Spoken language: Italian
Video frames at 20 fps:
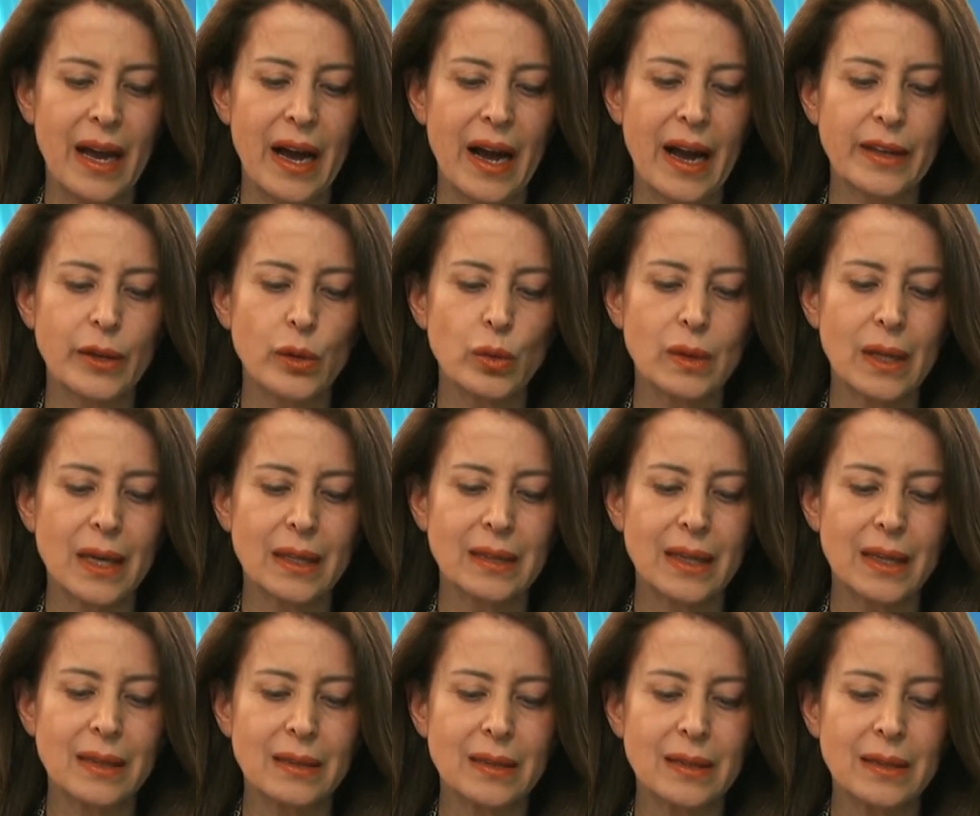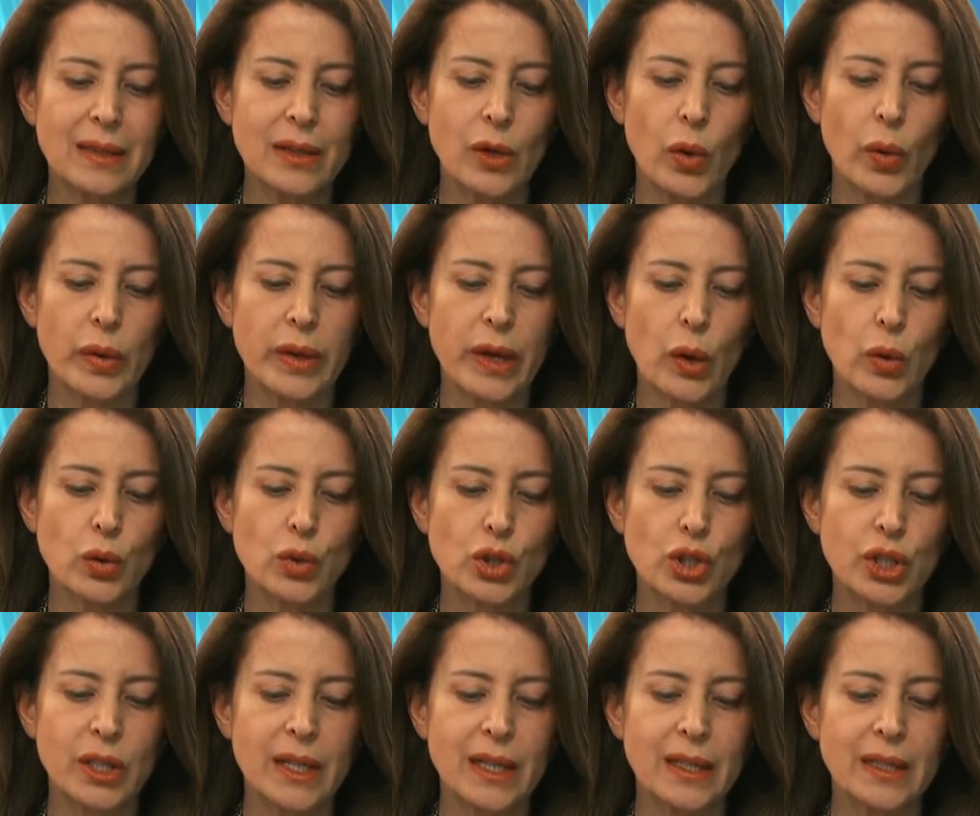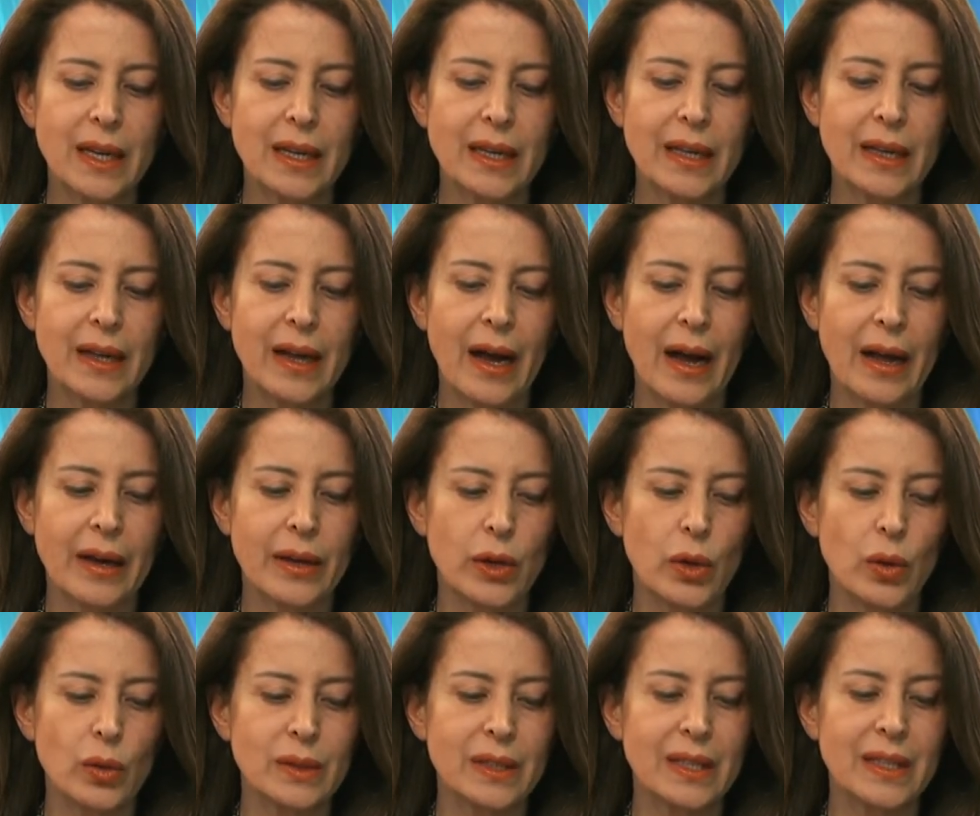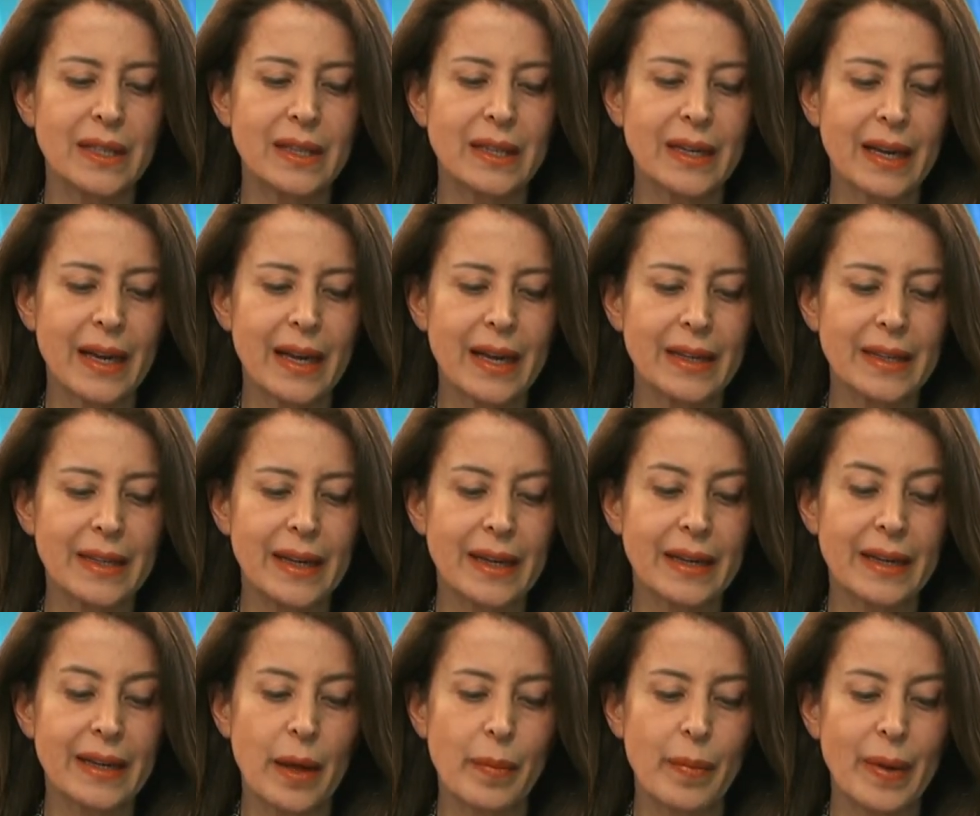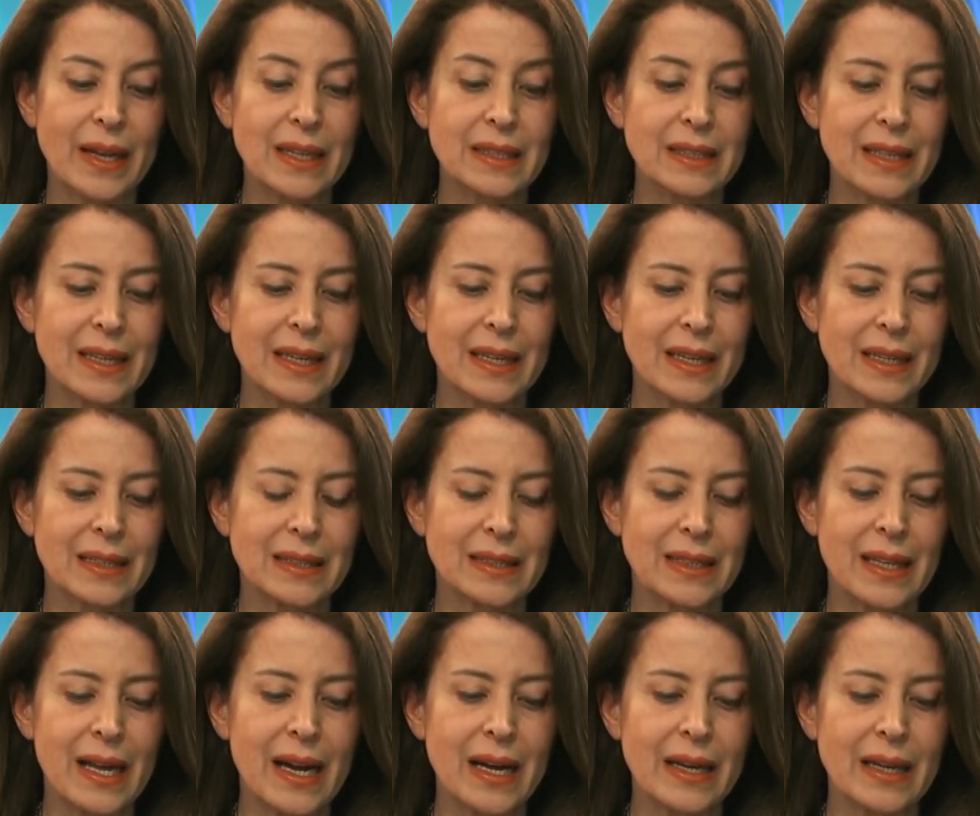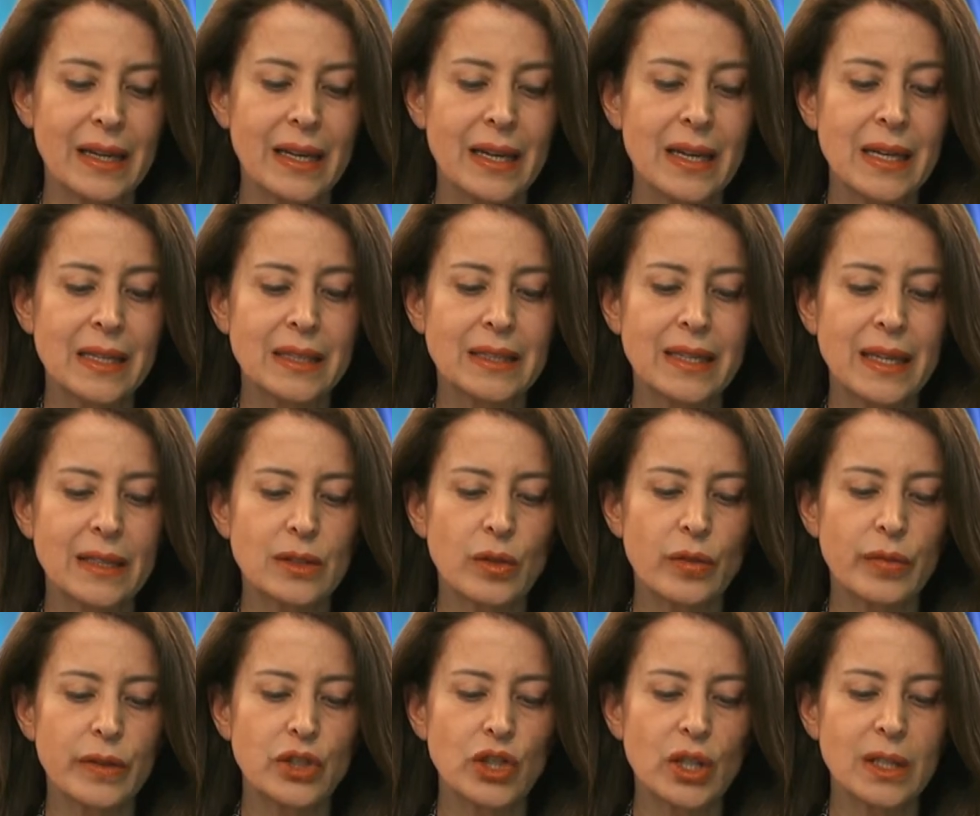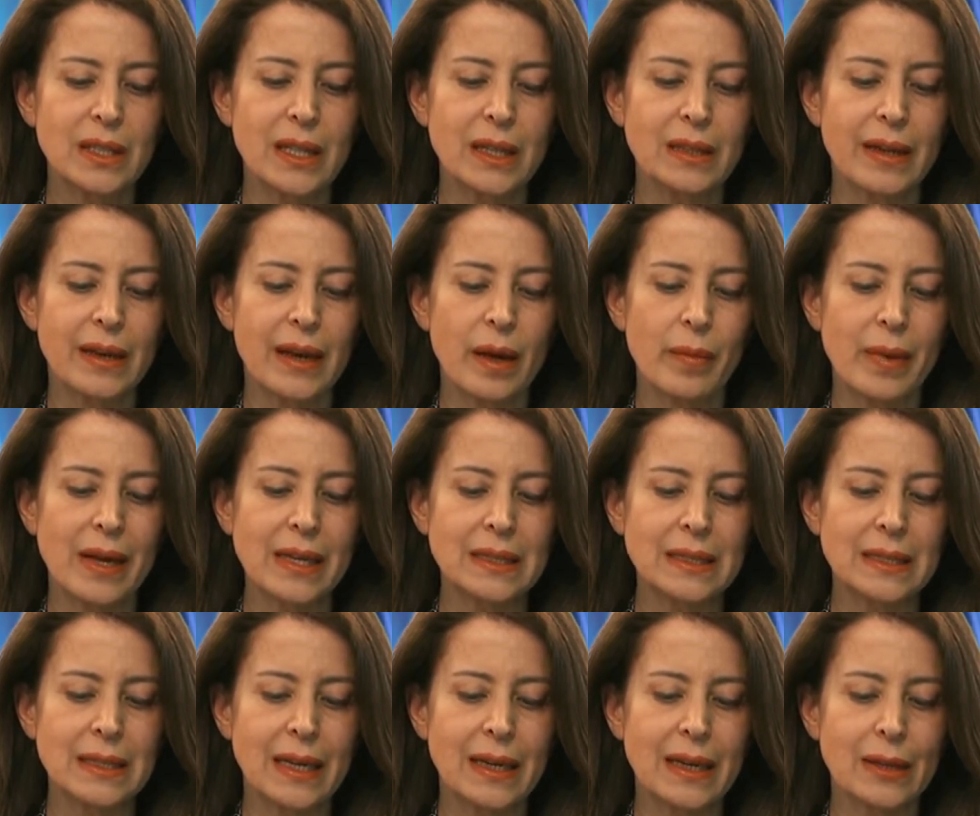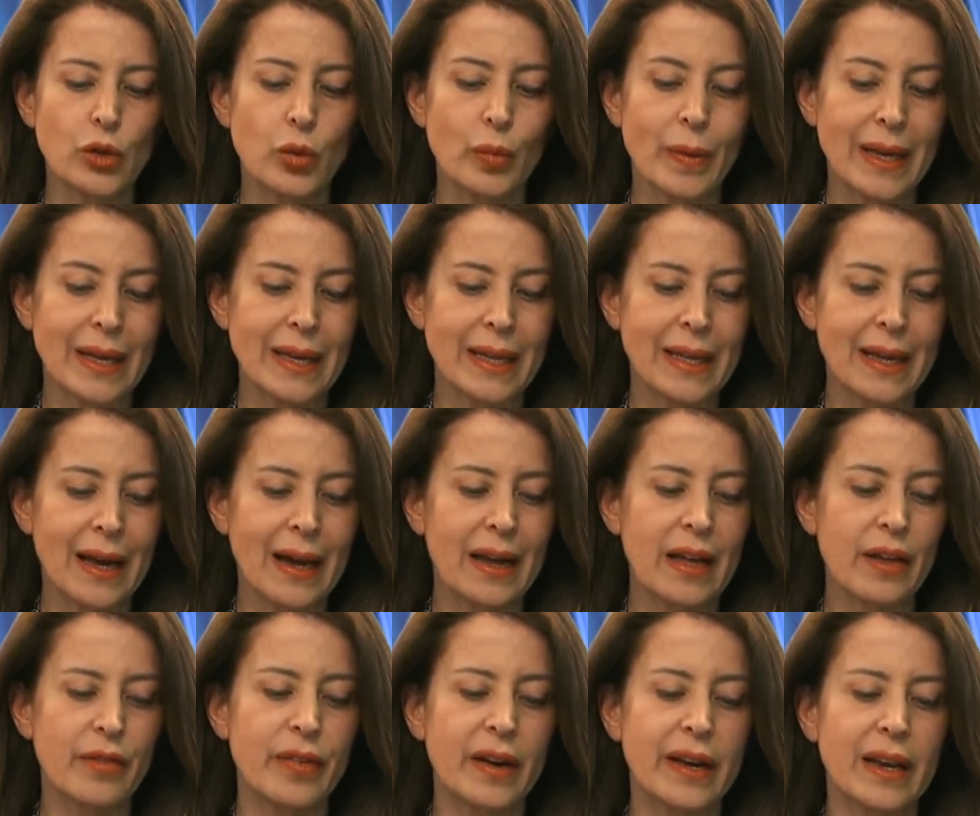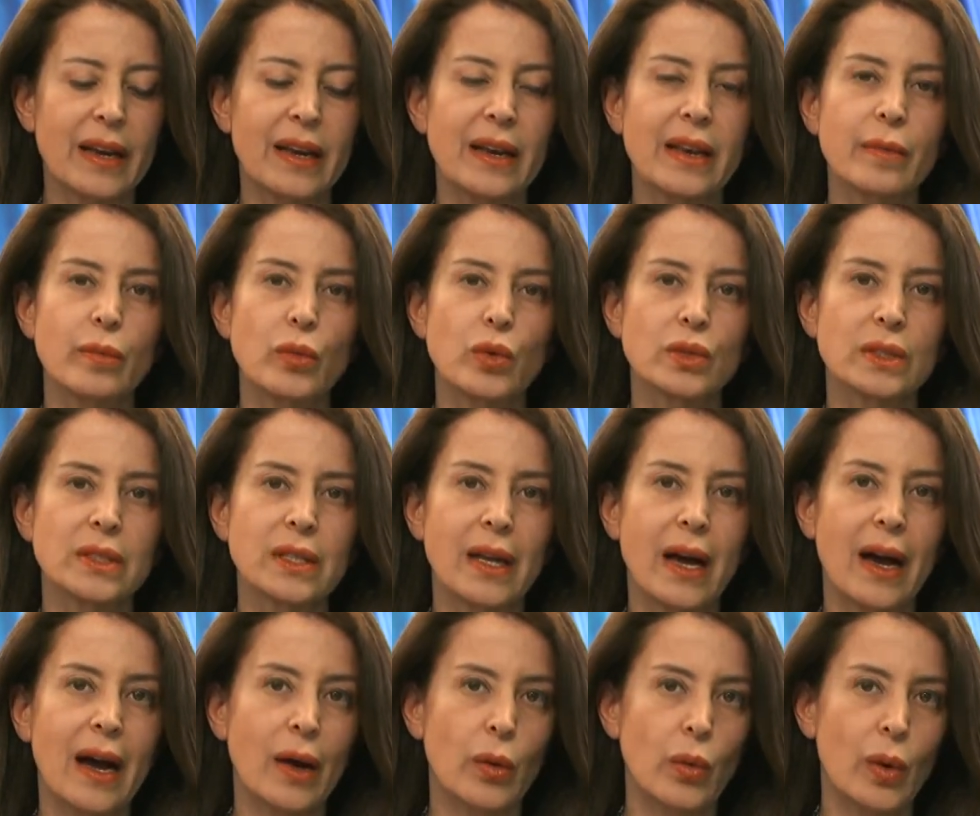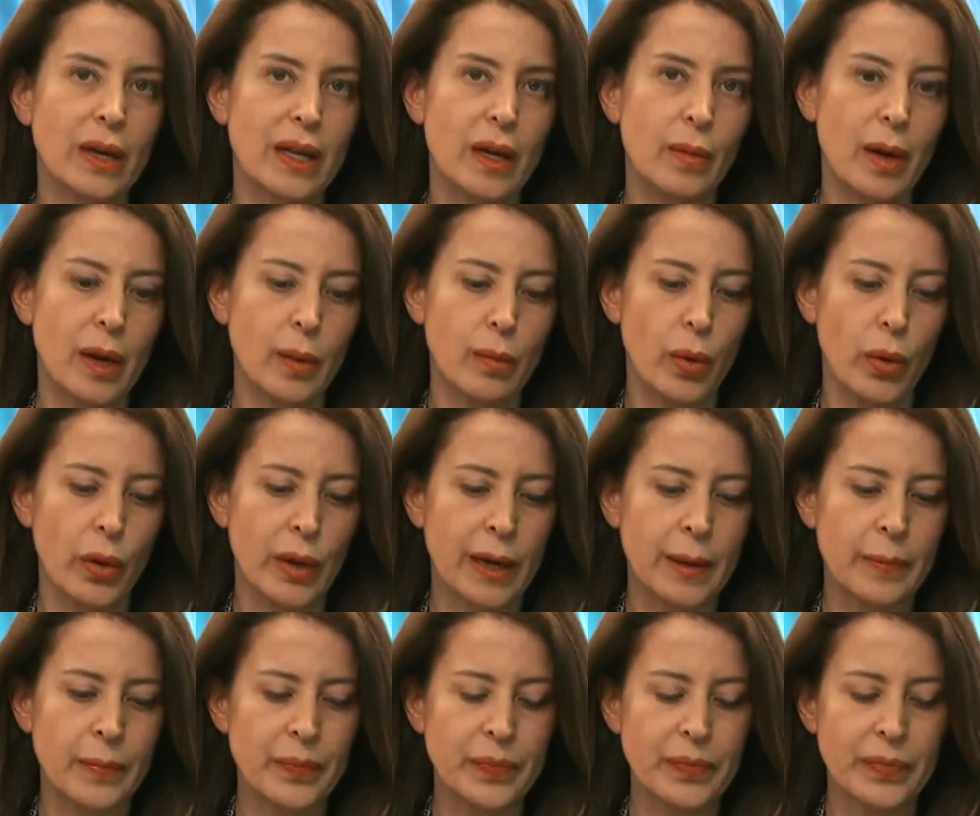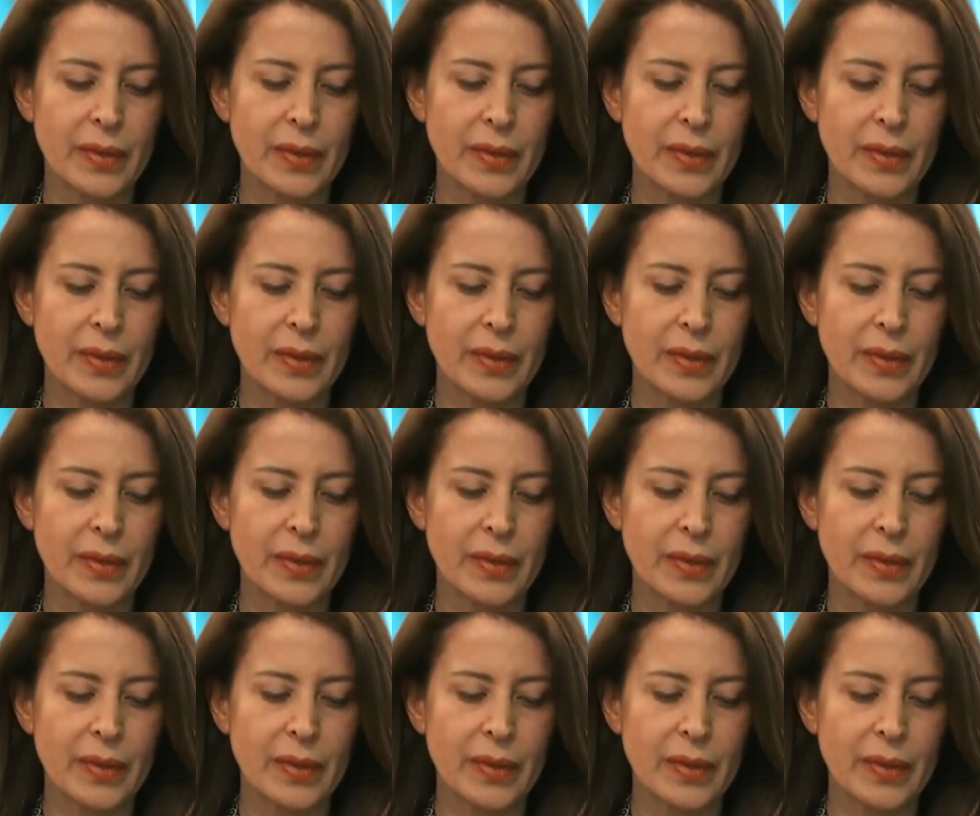aiuta tanti di noi a uscire dall'inganno di chi crede che per essere cristiani sia sufficiente andare a messa e la domenica e fare l'elemosina a qualche barbone.